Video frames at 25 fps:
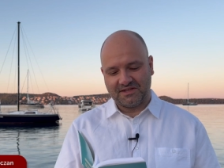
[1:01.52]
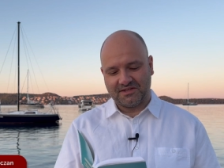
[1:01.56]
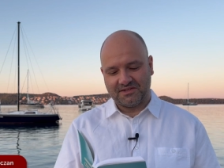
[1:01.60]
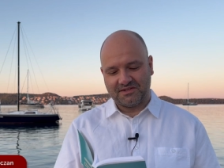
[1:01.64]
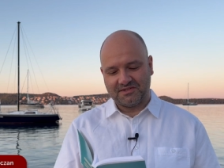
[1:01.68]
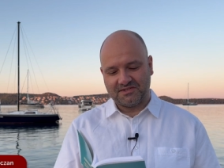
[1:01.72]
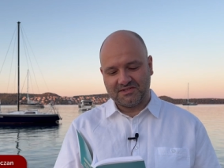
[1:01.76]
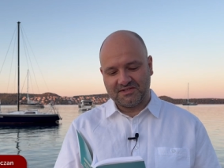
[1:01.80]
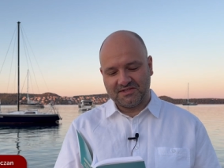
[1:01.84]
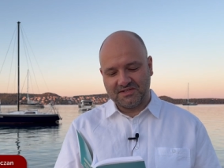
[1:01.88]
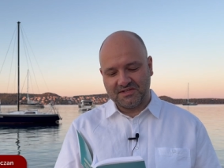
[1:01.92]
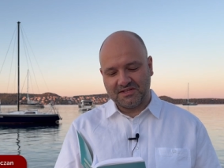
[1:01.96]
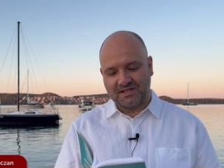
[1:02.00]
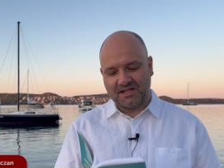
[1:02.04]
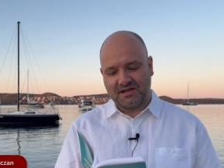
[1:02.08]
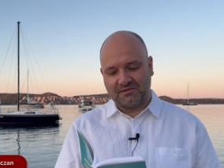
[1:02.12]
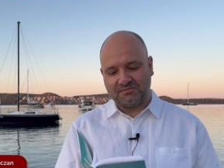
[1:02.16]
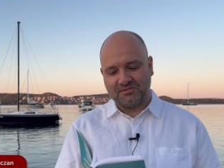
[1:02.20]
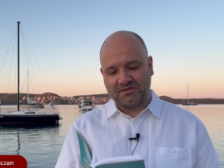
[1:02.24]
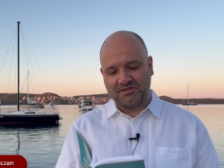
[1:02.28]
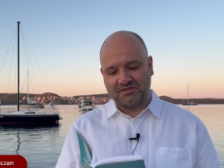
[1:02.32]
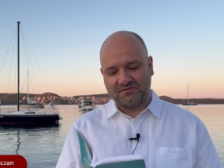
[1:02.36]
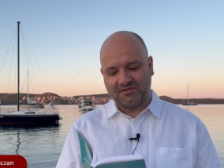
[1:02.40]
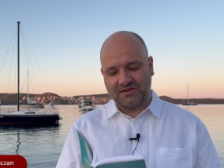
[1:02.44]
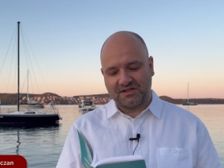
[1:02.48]

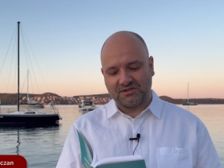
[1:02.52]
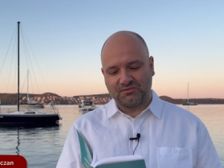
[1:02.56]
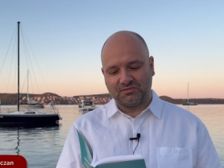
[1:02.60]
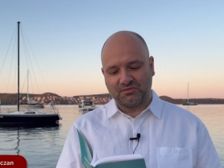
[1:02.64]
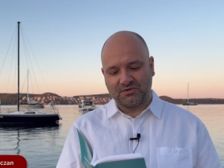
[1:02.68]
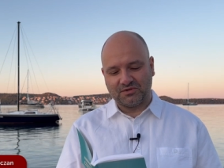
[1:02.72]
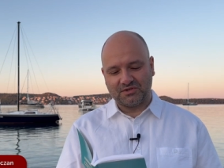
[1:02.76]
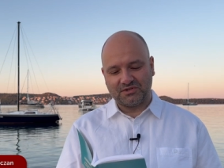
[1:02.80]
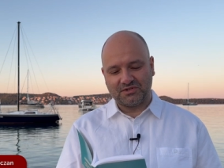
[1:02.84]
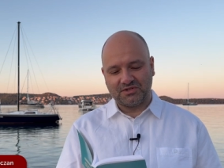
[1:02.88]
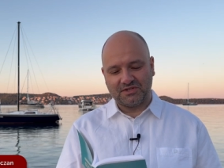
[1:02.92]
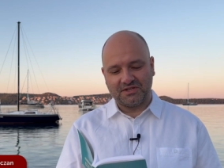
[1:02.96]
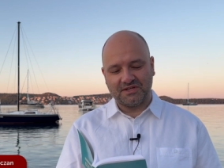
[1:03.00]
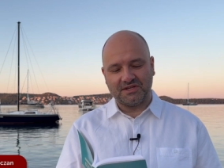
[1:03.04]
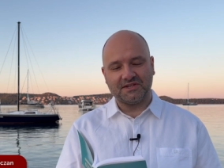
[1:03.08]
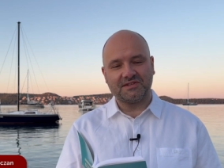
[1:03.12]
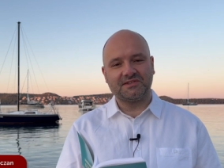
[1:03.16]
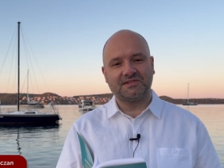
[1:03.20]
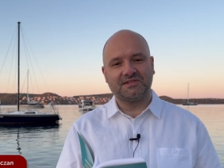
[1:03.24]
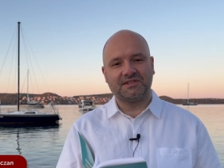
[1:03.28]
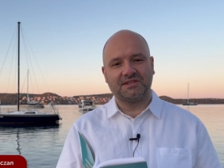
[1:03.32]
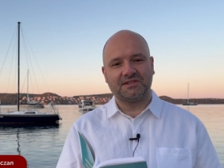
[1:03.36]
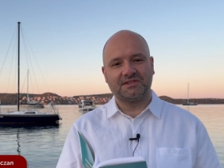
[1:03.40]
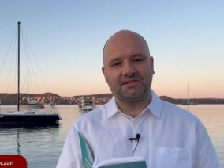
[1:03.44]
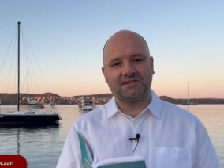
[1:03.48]
synami światłości
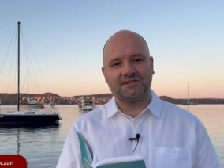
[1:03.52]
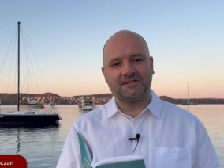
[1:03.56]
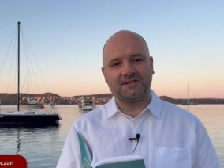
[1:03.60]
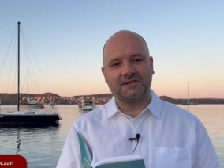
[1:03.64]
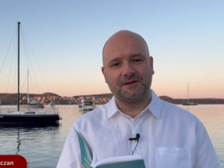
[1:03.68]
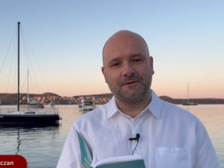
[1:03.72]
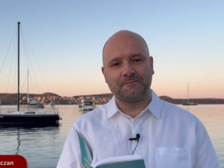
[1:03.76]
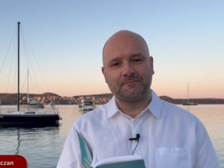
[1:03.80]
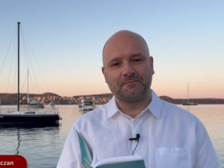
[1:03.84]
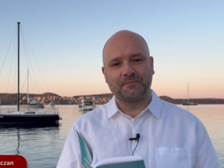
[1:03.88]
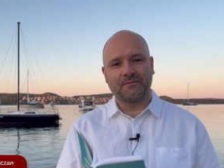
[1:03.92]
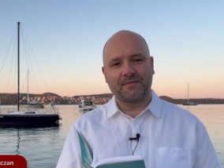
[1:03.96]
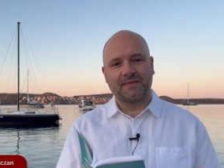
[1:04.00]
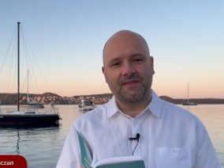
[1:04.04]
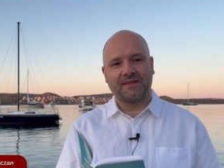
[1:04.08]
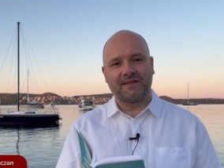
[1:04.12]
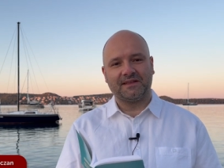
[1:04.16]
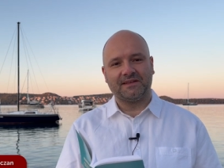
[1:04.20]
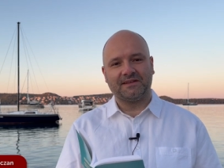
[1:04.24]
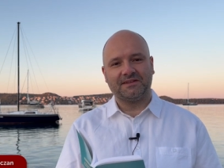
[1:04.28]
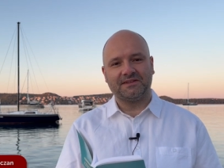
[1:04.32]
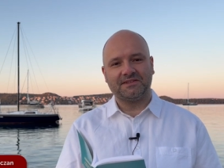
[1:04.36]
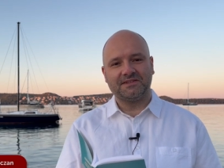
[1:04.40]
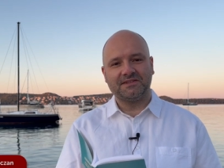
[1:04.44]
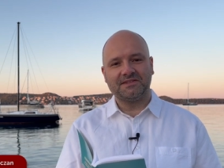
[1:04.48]
jesteście
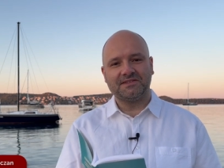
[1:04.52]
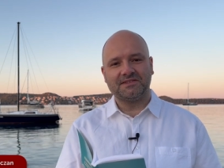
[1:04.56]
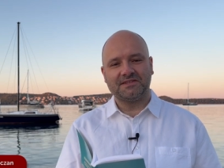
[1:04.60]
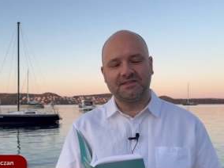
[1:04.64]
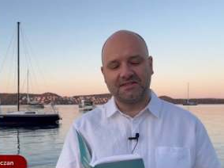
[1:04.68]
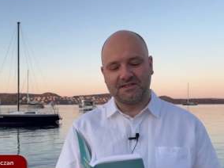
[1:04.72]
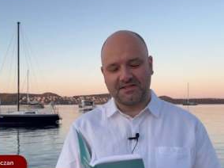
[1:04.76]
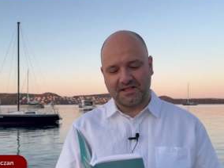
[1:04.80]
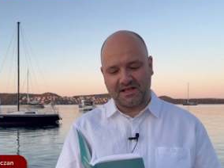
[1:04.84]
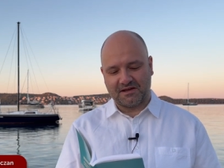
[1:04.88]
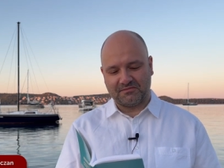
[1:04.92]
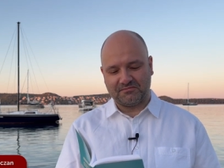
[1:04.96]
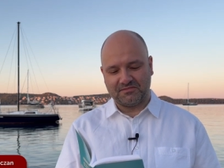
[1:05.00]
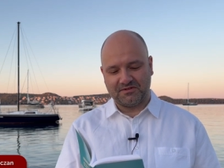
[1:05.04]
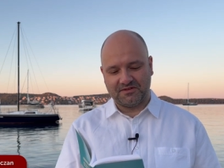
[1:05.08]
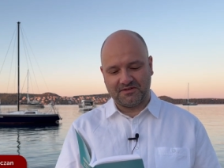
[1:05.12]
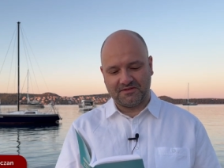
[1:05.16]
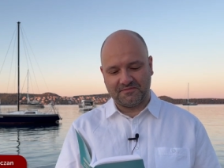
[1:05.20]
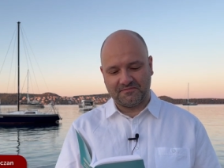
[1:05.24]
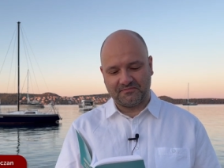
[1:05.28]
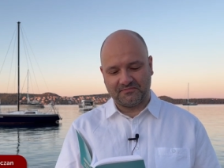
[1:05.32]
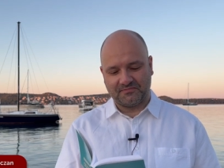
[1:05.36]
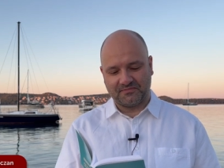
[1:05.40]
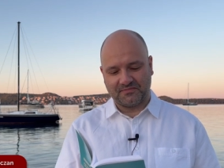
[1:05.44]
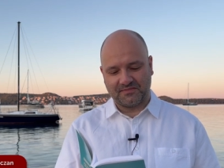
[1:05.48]
i
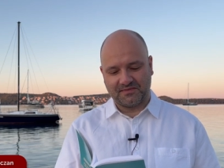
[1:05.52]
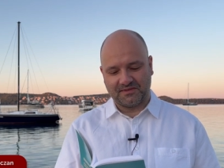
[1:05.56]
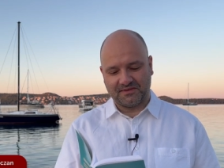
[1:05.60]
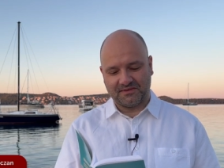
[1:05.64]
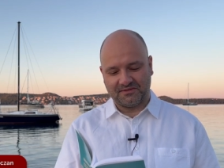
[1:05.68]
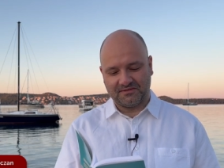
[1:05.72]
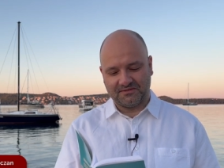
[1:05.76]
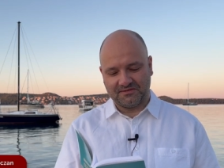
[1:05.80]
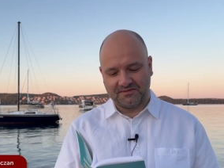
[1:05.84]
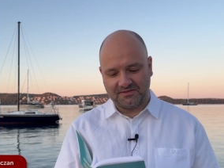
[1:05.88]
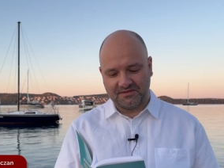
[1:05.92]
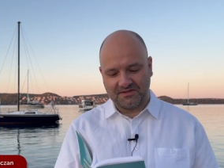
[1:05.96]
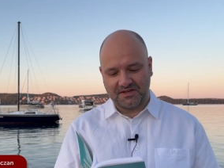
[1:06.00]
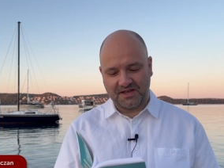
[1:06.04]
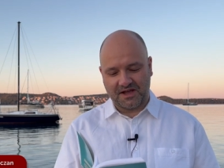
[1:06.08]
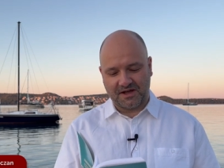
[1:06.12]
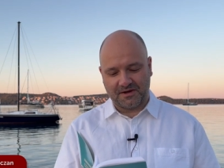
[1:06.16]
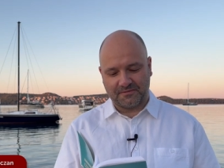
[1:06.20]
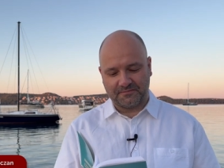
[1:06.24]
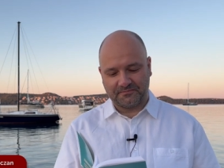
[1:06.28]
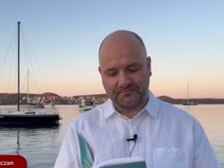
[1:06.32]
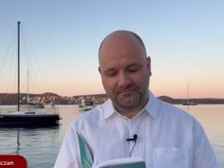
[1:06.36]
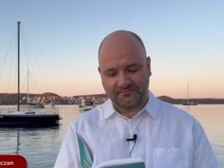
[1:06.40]
synami dnia.